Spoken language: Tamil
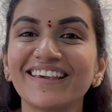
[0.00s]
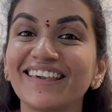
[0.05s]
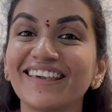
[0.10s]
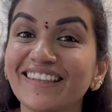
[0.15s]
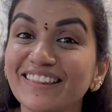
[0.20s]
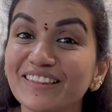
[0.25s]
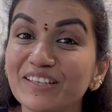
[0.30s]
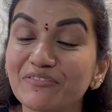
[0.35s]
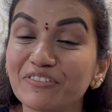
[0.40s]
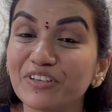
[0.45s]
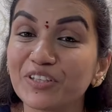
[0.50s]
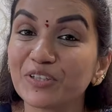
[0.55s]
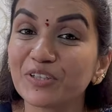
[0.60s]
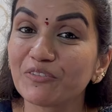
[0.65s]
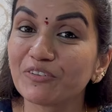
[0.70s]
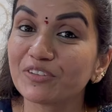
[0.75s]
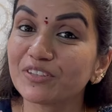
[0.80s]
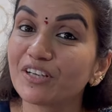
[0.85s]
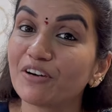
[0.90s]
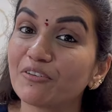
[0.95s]
இந்த வீடியோ
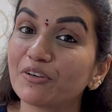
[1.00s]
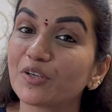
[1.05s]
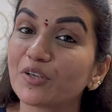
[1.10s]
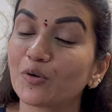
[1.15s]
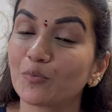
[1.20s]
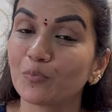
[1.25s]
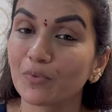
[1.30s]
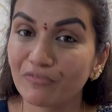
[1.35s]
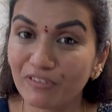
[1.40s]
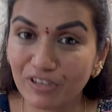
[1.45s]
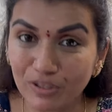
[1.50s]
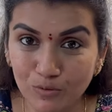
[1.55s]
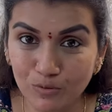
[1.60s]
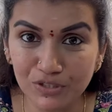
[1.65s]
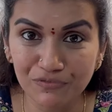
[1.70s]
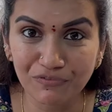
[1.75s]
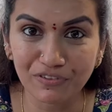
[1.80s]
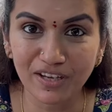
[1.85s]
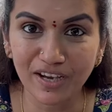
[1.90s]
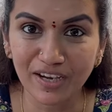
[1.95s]
வந்து அவங்களுக்கு ரொம்பவே
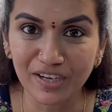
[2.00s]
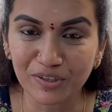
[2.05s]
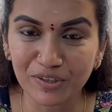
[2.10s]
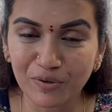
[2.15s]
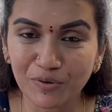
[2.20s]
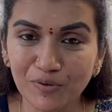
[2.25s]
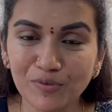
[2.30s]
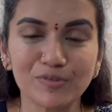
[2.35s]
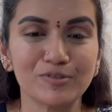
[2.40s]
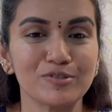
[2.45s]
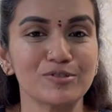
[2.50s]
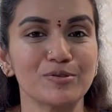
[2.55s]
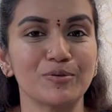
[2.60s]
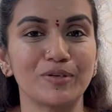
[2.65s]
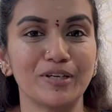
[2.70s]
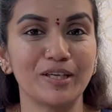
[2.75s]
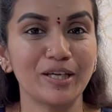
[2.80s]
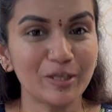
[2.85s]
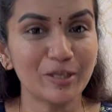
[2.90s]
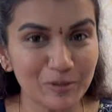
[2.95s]
யூஸ்ஃபுல்லாக இருக்கும் ஸோ
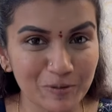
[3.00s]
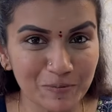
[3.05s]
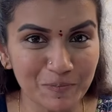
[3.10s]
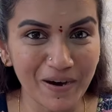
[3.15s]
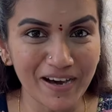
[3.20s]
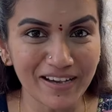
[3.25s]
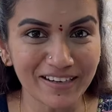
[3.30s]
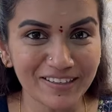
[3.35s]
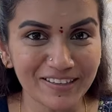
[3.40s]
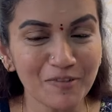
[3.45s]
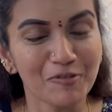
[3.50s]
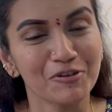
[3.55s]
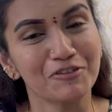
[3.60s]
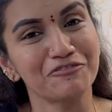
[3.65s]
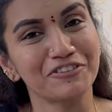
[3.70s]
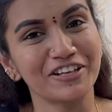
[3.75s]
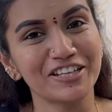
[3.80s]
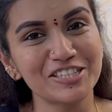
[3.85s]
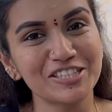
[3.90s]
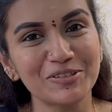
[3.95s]
நீங்களும் பாருங்கள் உங்கள்
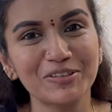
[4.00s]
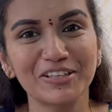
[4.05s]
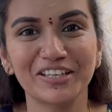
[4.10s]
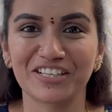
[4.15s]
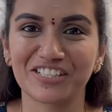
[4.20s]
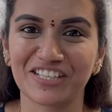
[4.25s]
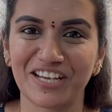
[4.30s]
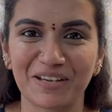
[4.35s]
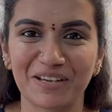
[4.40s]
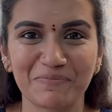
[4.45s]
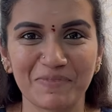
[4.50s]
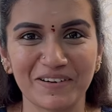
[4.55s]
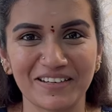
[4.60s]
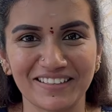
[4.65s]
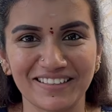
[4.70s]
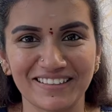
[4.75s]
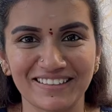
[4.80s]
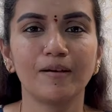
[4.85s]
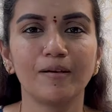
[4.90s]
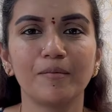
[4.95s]
ஃப்ரெண்ட்ஸ்க்கும் நீங்கள் ஷேர்
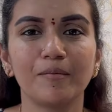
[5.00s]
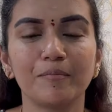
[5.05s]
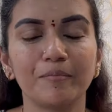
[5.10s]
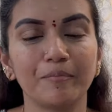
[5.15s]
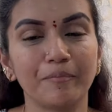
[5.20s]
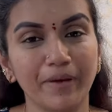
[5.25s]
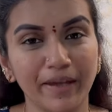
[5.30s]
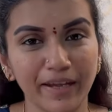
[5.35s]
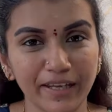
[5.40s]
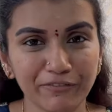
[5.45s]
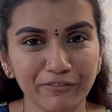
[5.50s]
பண்ணுங்கள் மெயின்